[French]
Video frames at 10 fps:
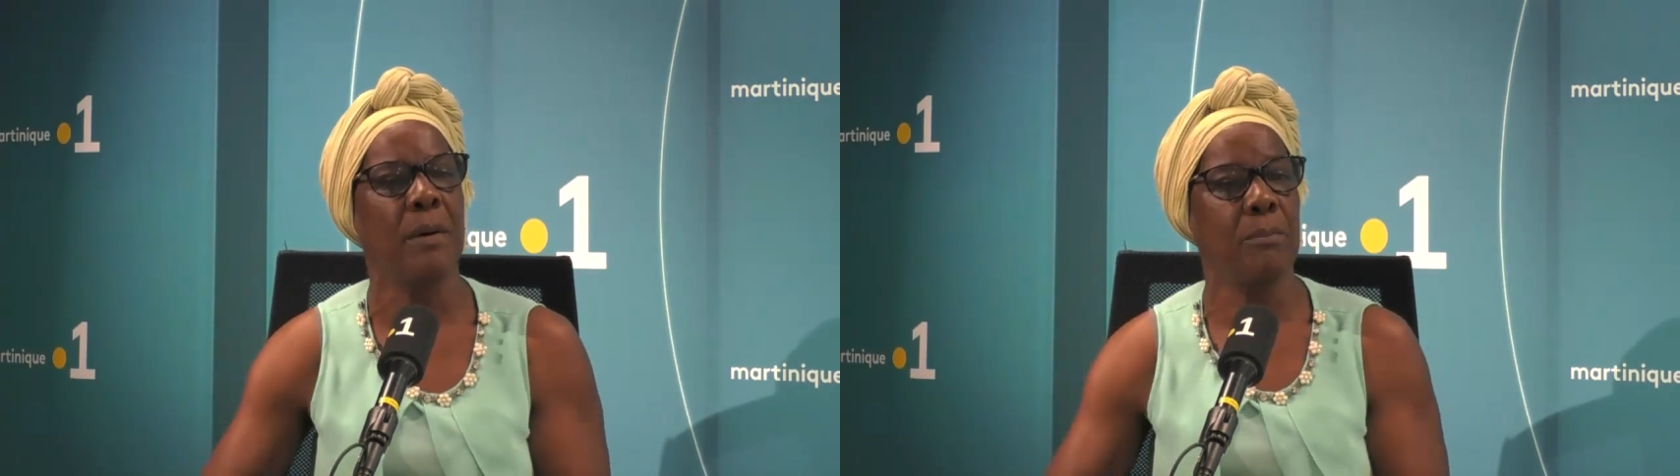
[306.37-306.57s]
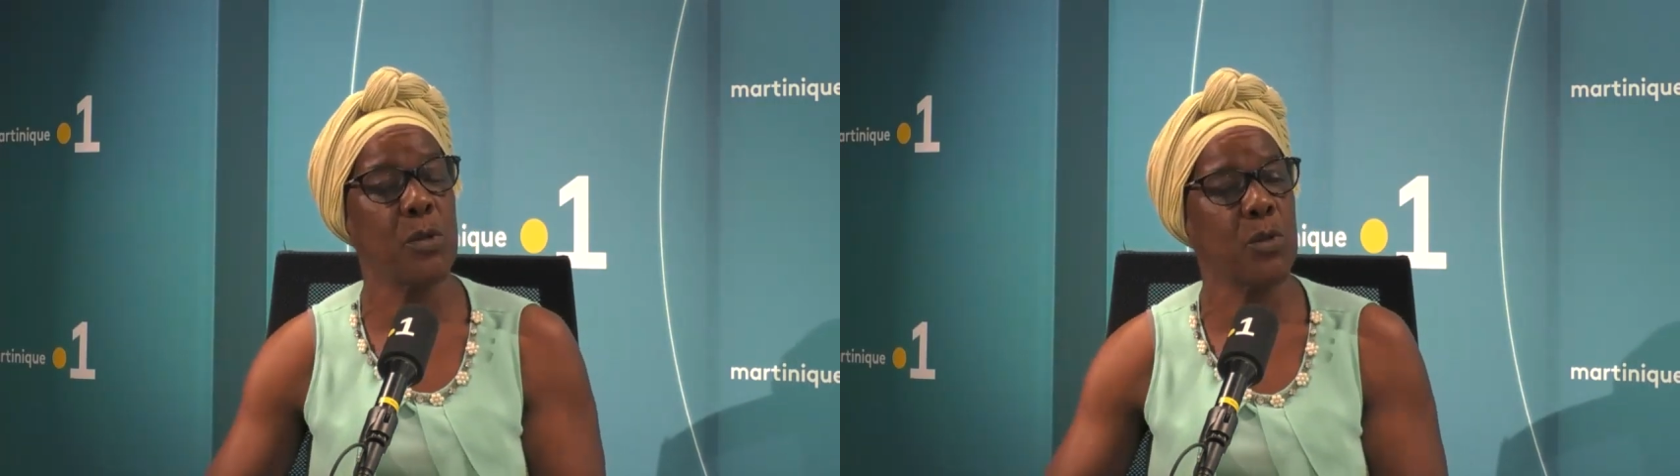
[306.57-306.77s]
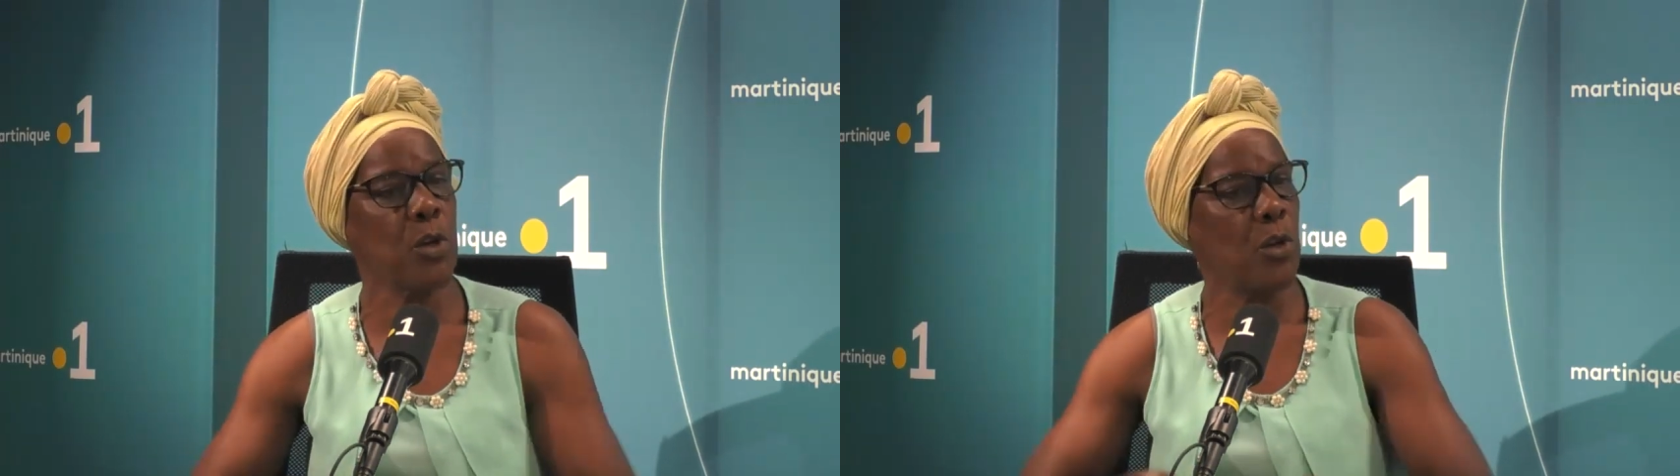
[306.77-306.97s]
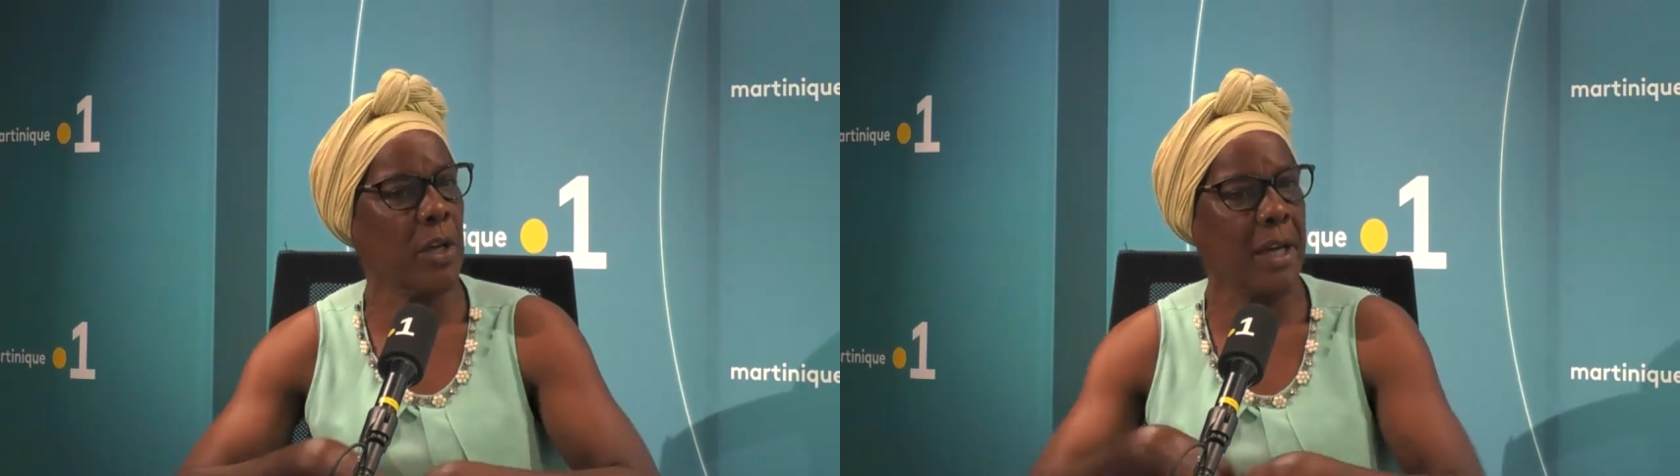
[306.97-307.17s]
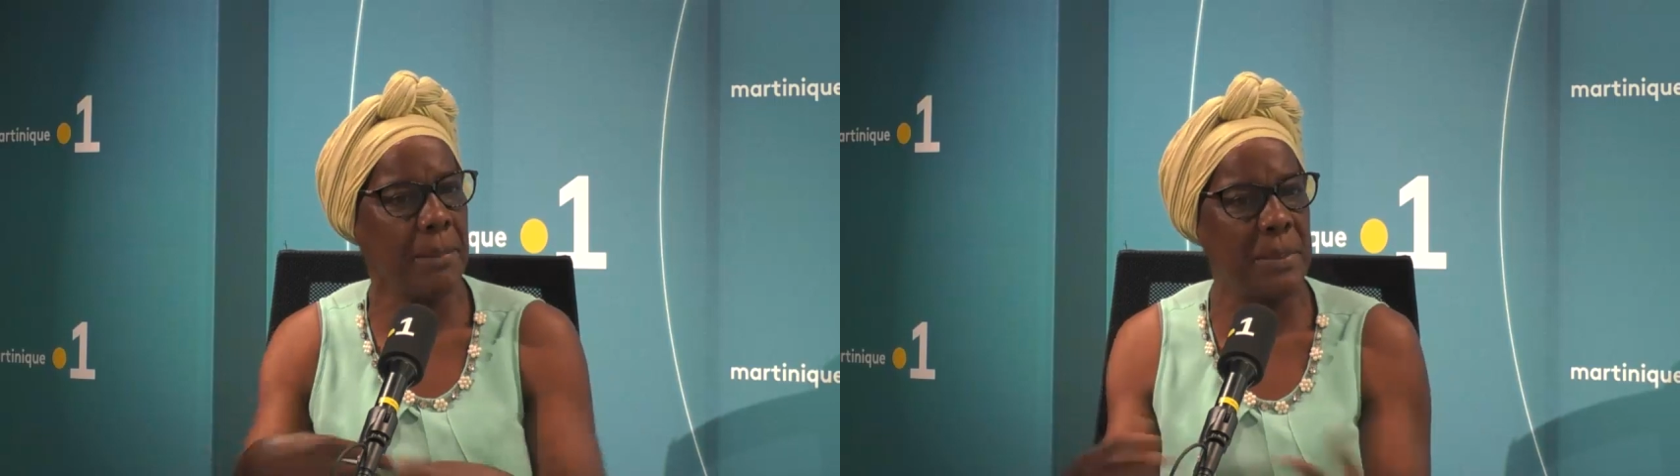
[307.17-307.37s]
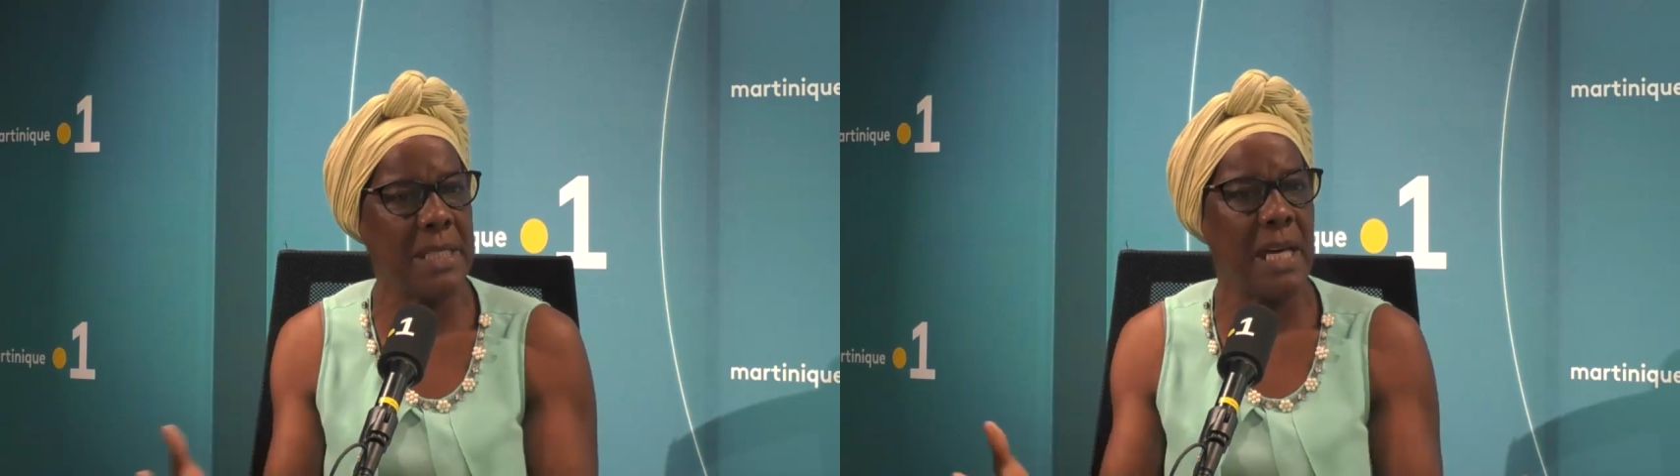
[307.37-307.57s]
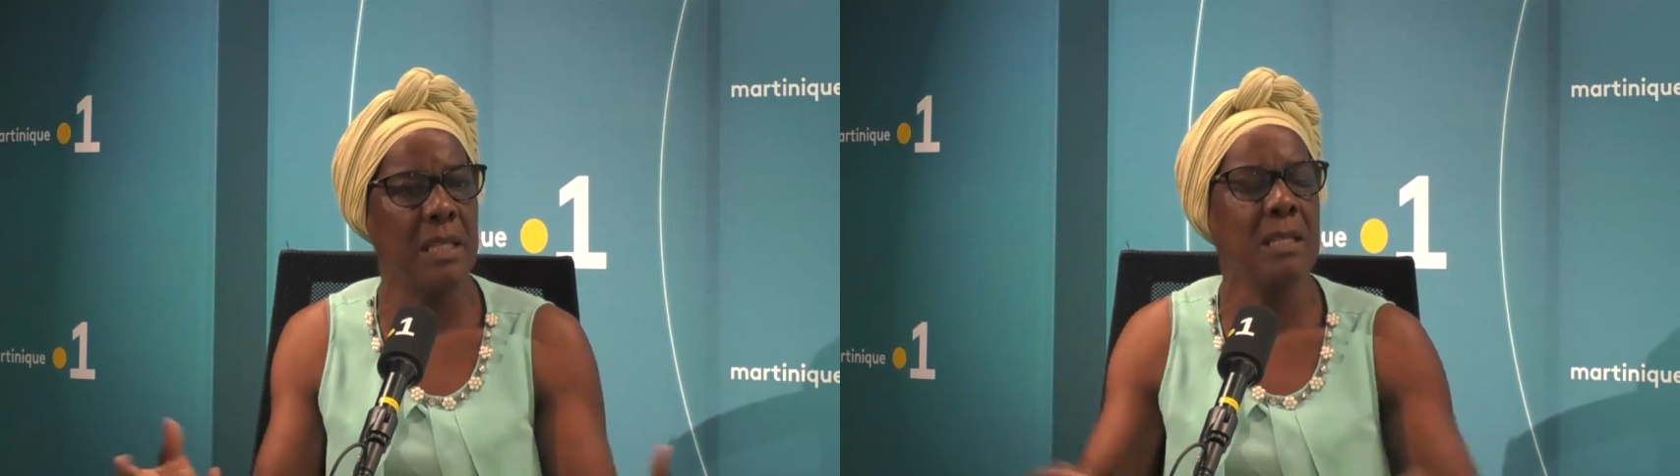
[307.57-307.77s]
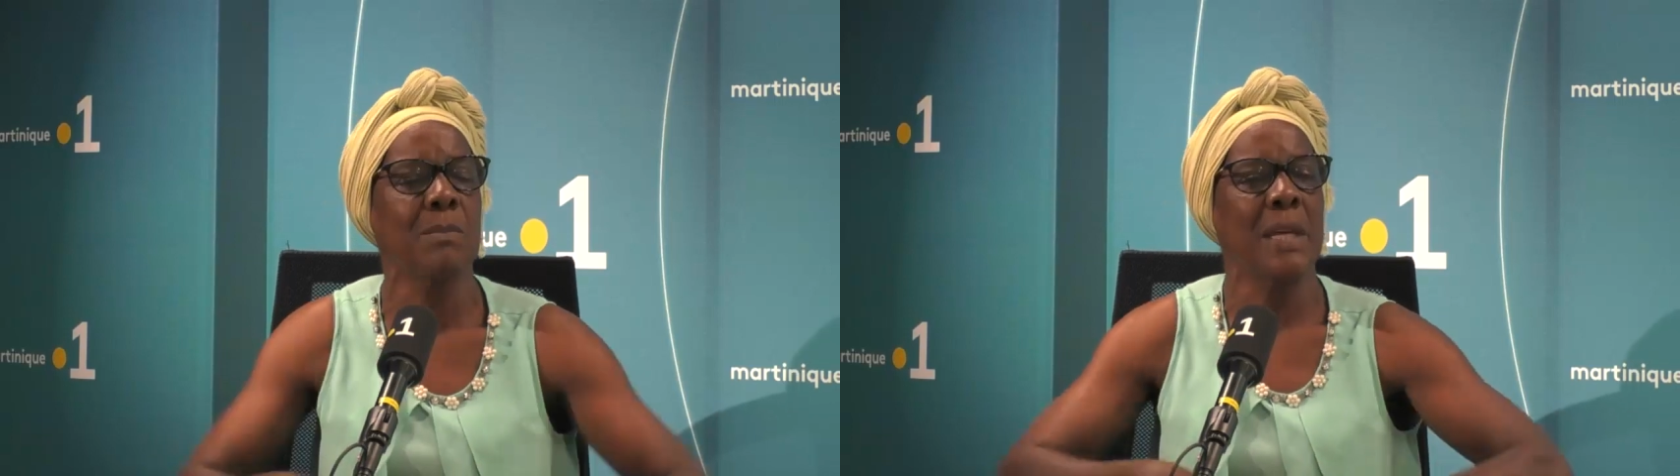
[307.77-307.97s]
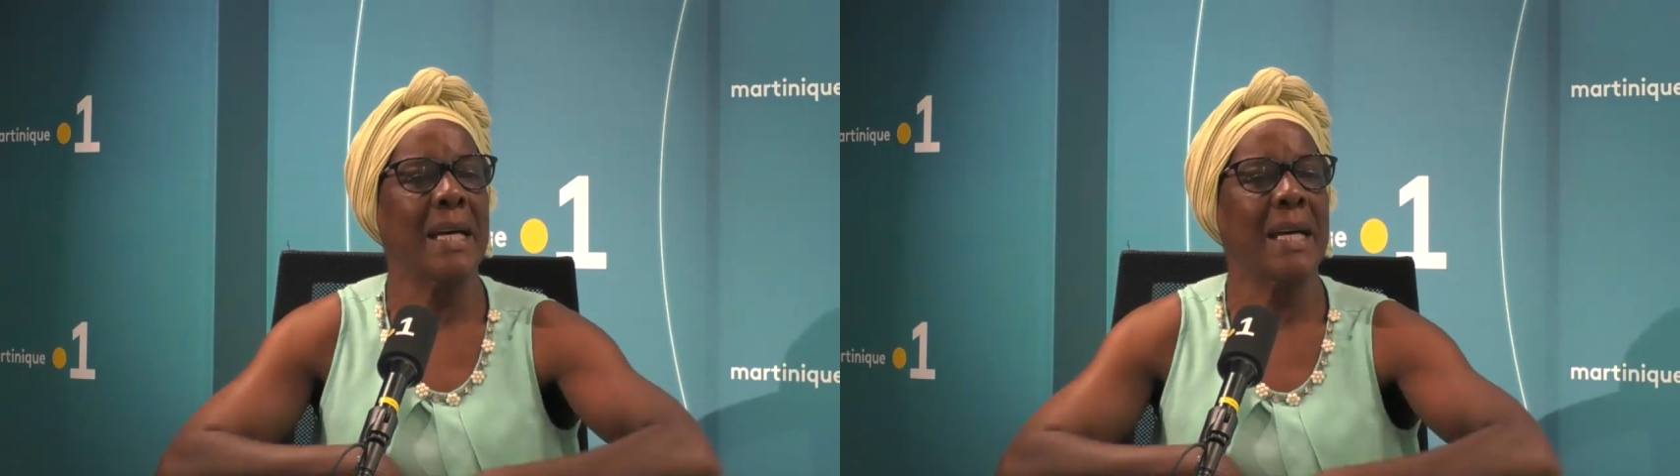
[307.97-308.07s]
Parce que le capitalisme